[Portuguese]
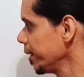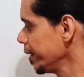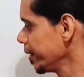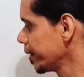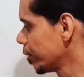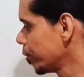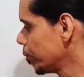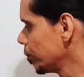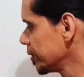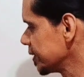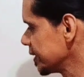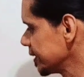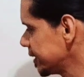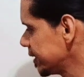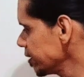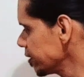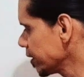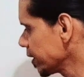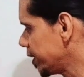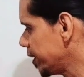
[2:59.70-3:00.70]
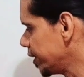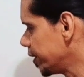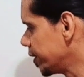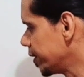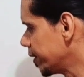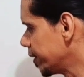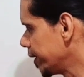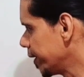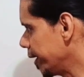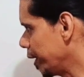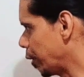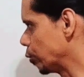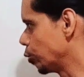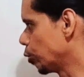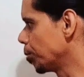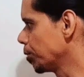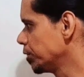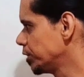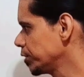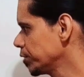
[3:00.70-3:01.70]
Então, se isso aqui é o
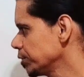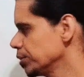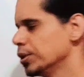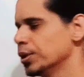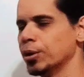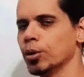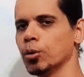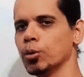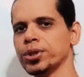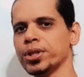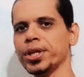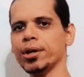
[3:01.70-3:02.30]
dobro disso, o